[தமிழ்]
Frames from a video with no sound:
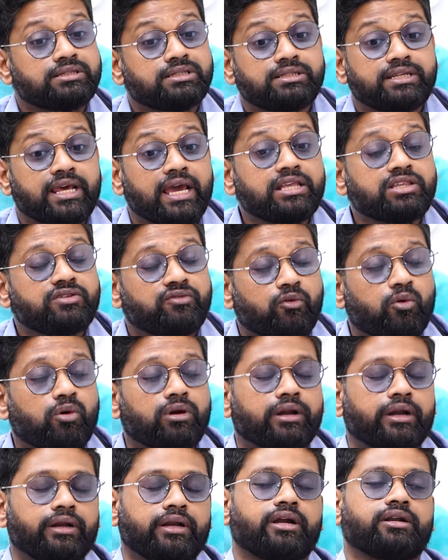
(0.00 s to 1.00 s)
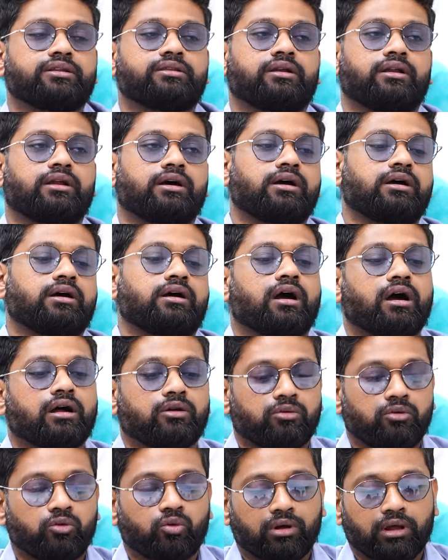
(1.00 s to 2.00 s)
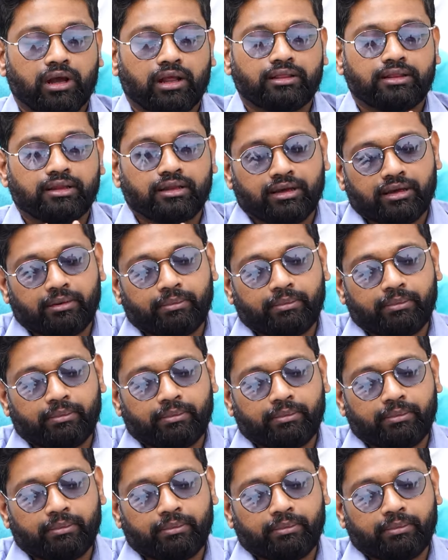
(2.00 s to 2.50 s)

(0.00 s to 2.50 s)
ஸ்டேஜ் ஃபோர்னால் என்ன எடுத்தோன்னா நோய் அந்த